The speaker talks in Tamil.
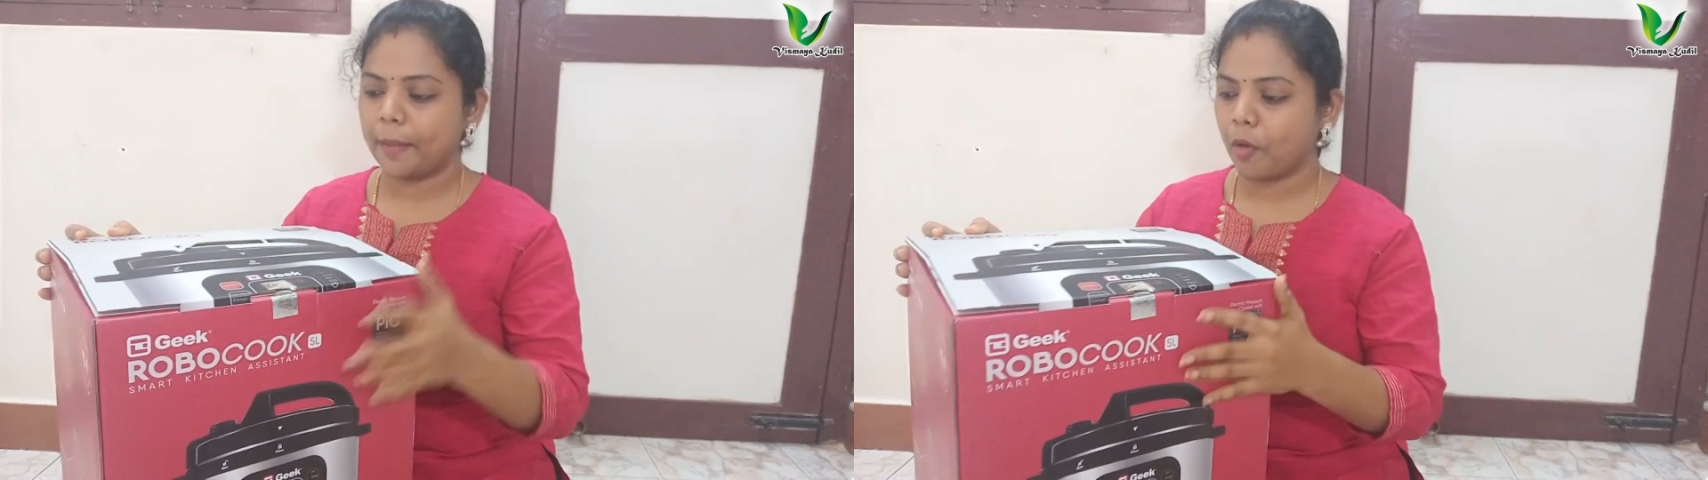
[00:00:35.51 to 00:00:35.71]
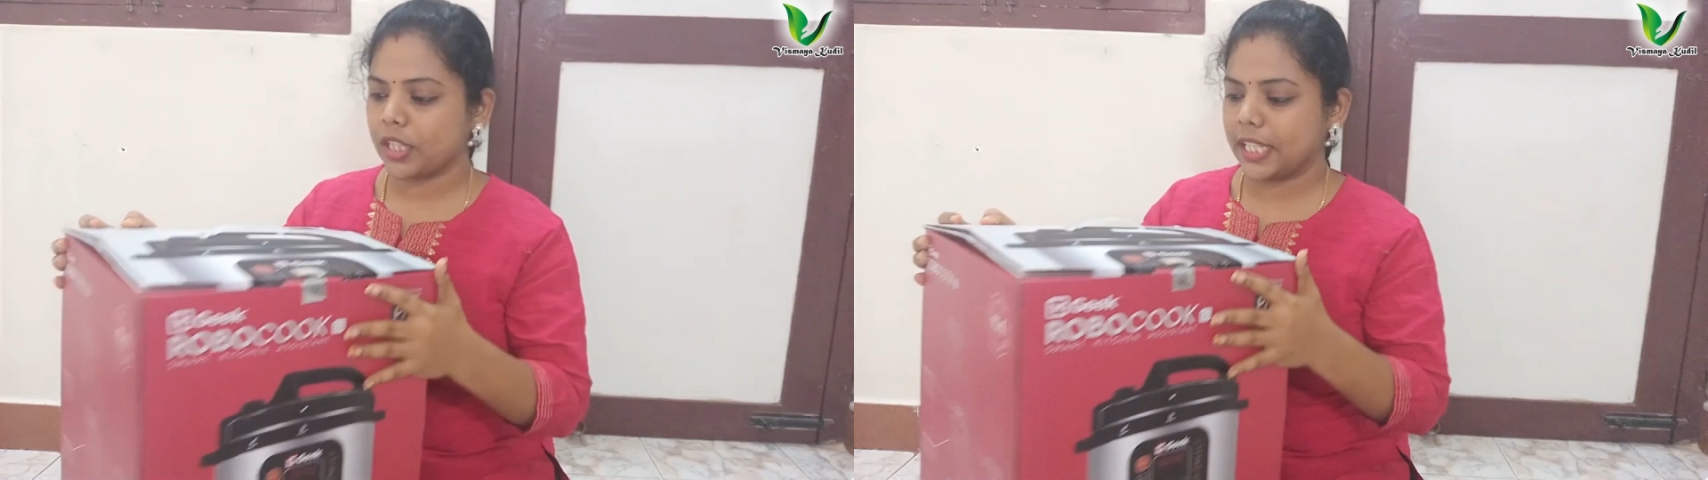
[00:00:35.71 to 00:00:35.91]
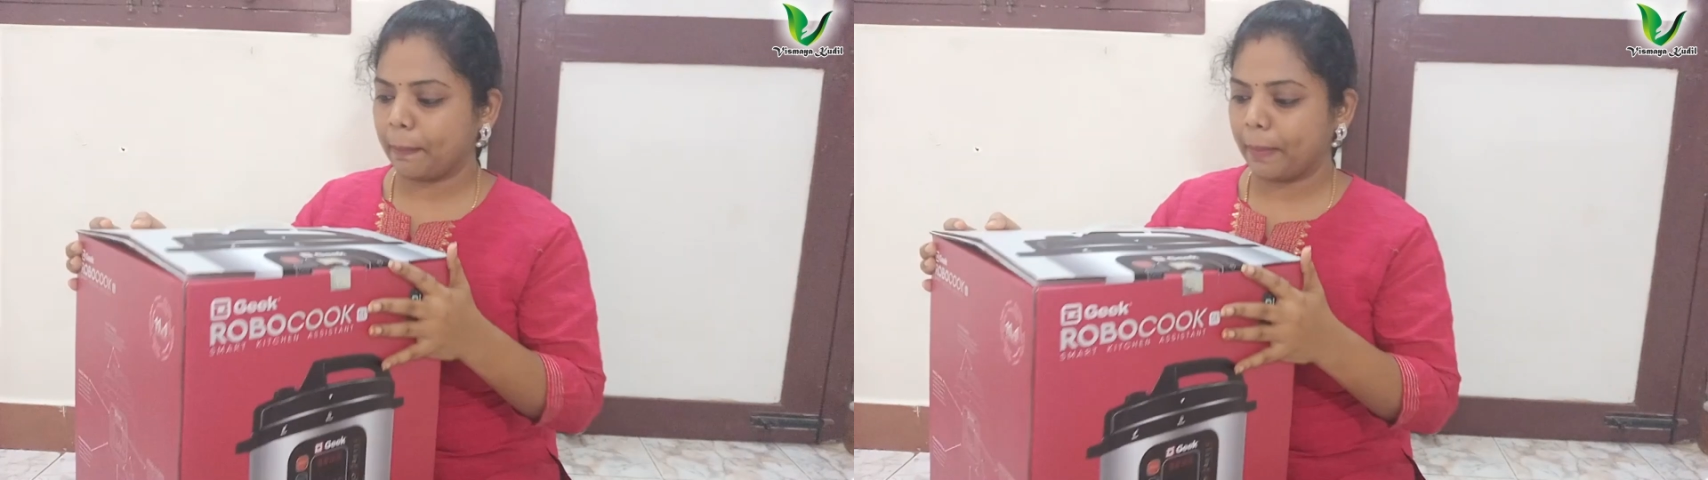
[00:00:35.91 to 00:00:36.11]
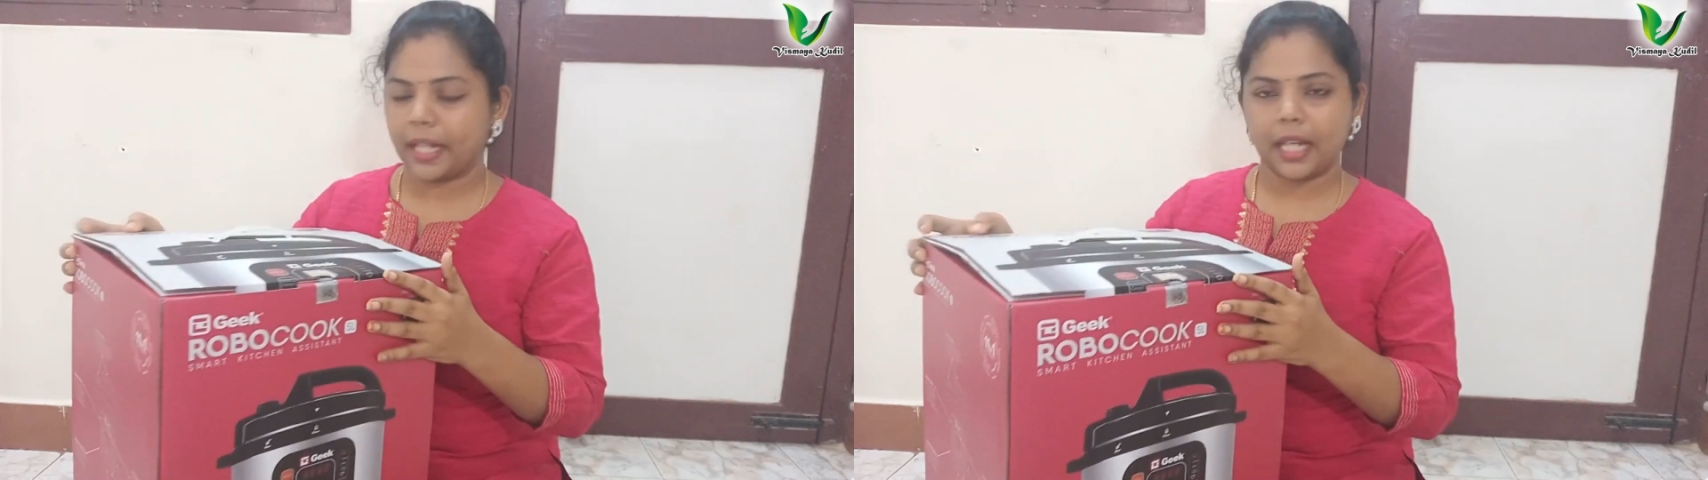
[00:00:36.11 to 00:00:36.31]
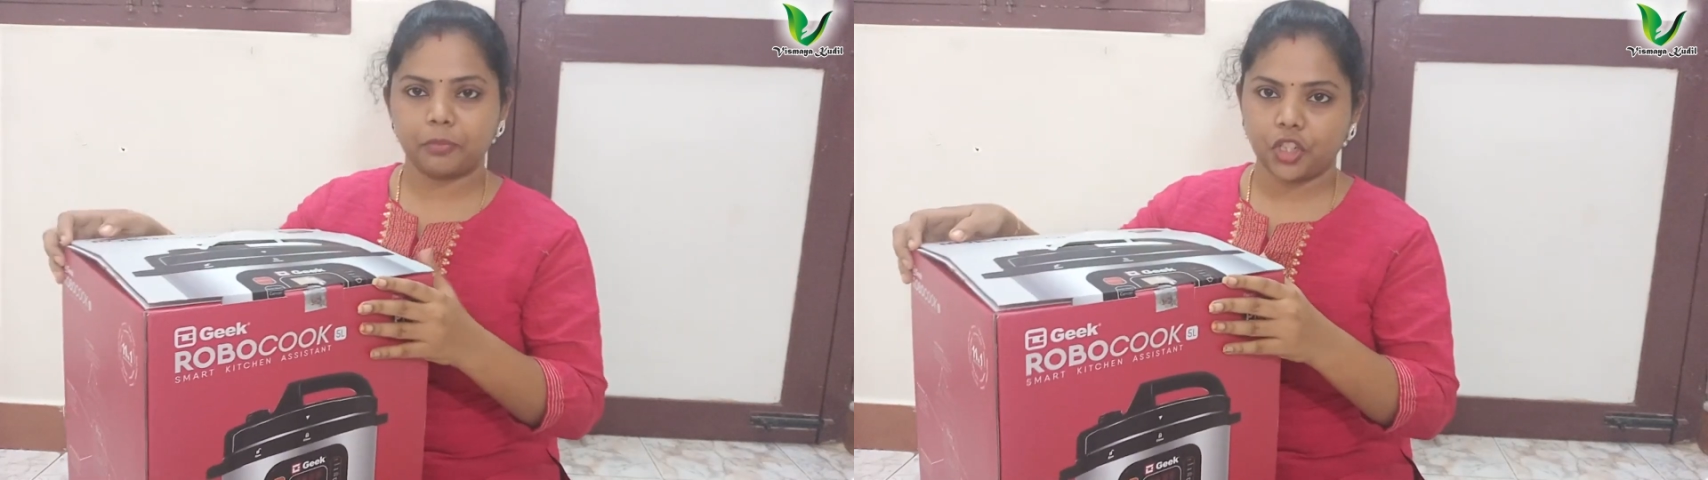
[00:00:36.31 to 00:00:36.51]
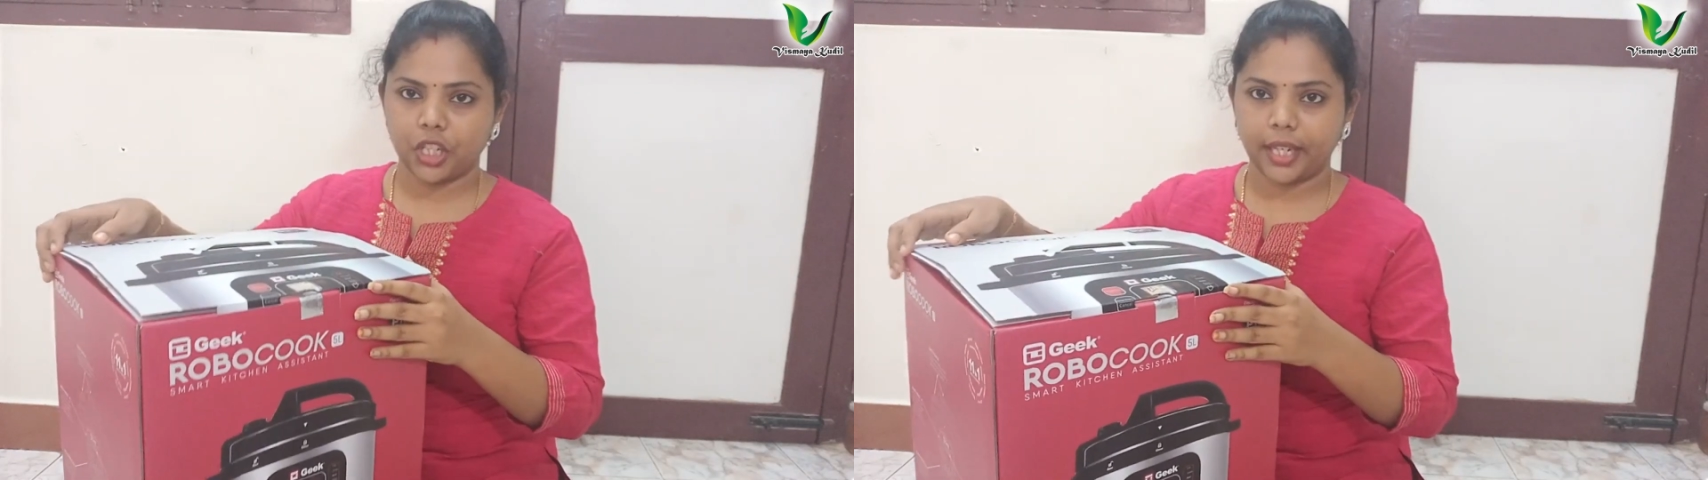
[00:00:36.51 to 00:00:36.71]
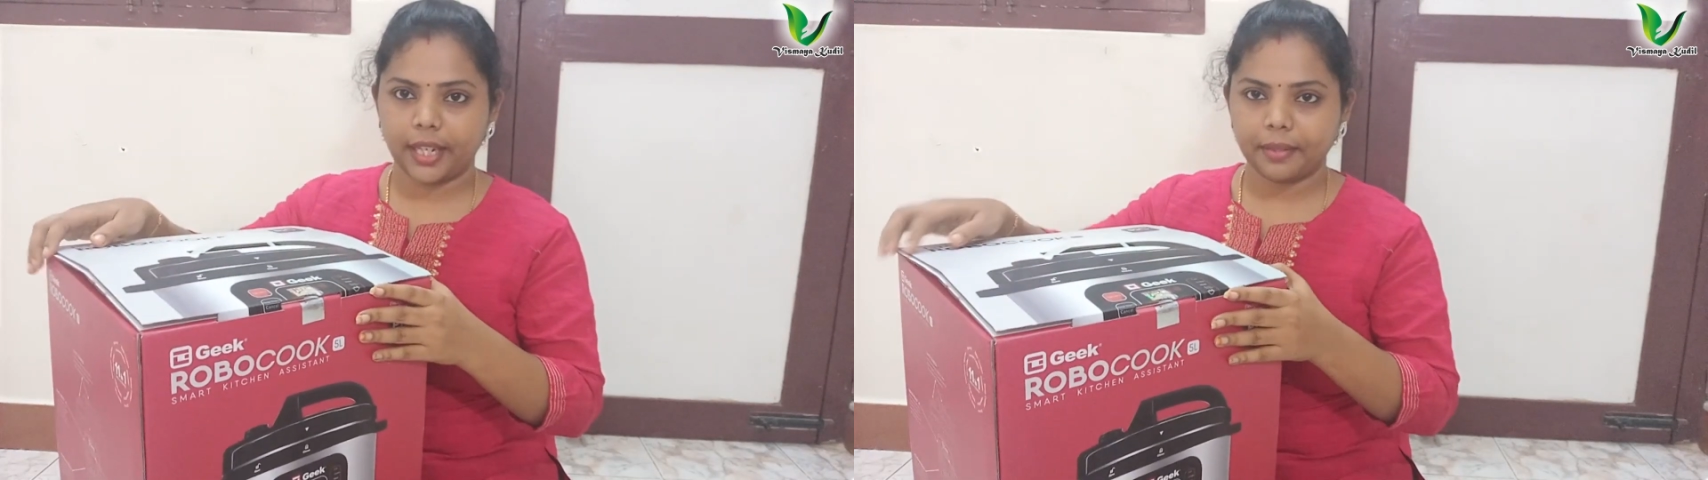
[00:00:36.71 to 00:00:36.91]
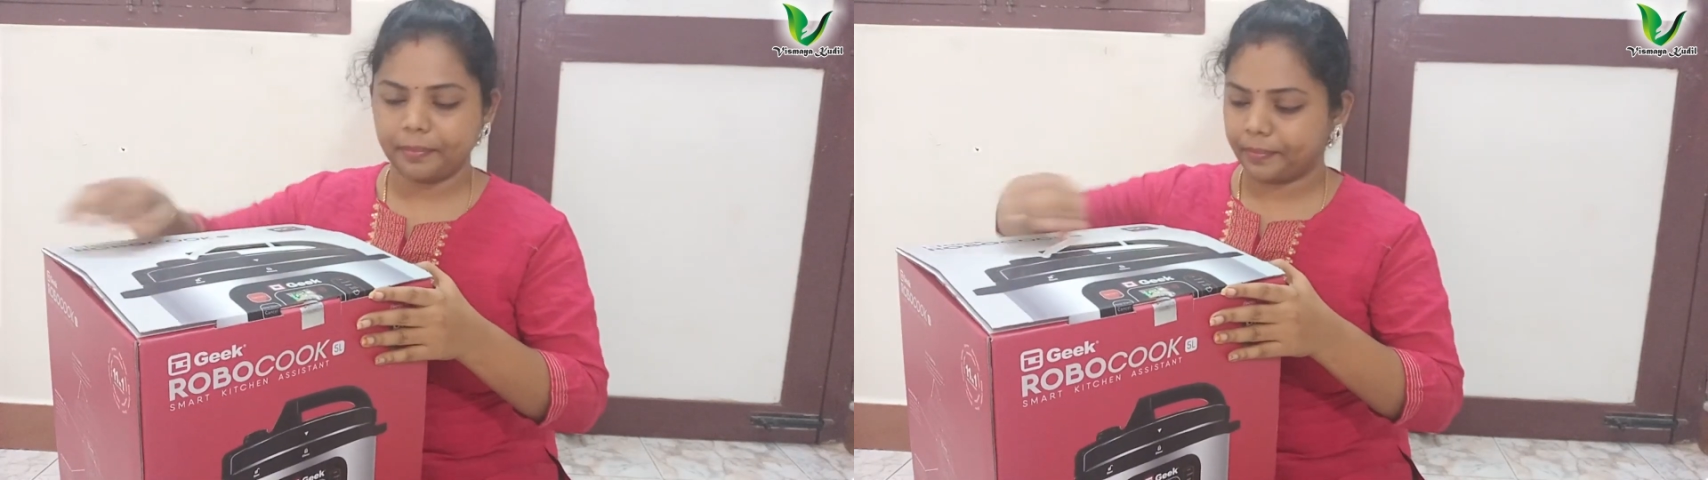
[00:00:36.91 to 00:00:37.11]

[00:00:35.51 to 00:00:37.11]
அன்பாக்சிங் பண்ணி காமிச்சிடுறேன்